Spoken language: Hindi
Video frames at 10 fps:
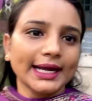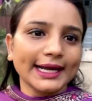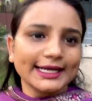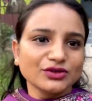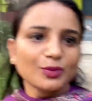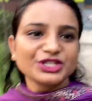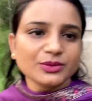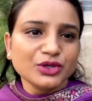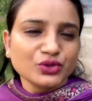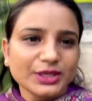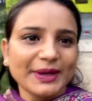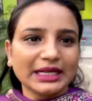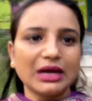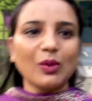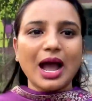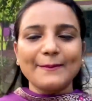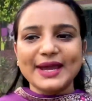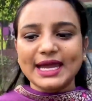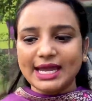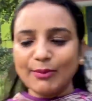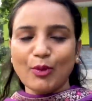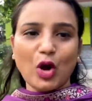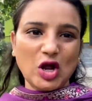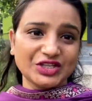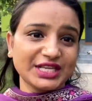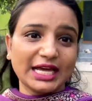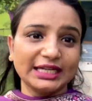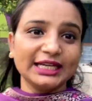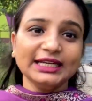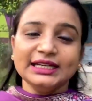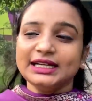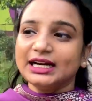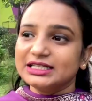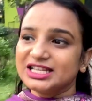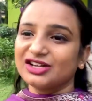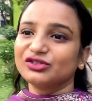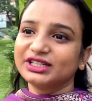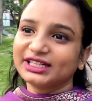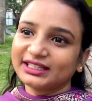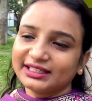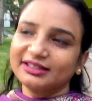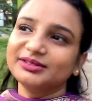गाइस वो पीछे म्यूजियम है ना वहाँ पे बहुत सारे जानवर के